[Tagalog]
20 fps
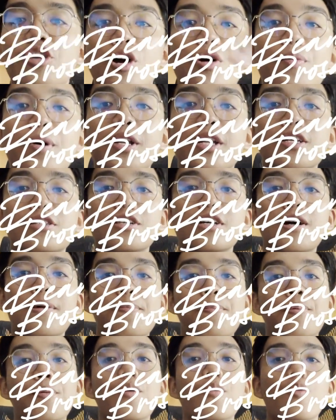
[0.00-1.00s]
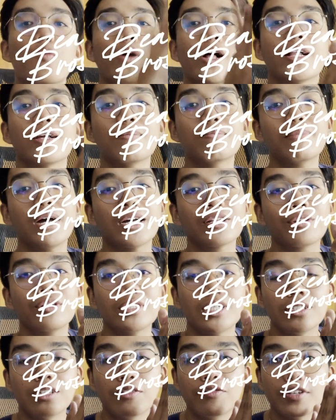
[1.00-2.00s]
Yo, what is up? Welcome back to
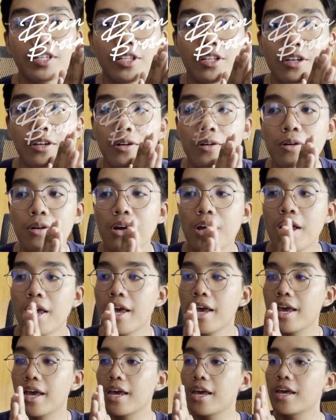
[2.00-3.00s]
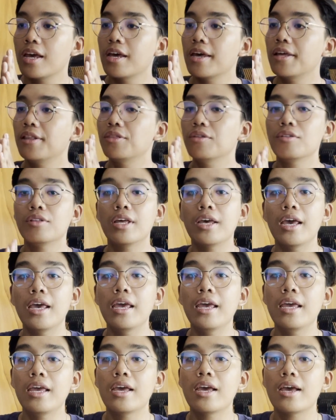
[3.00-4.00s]
another video. And
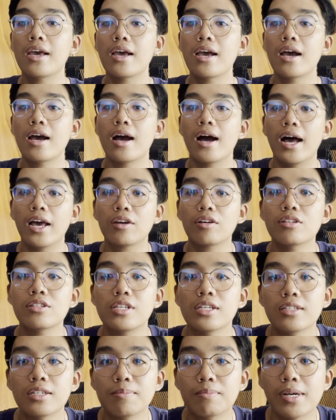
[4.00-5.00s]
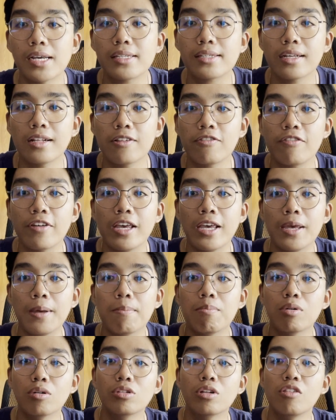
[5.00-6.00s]
today, I consider myself a
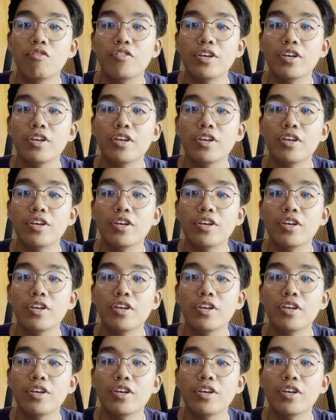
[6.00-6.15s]
budol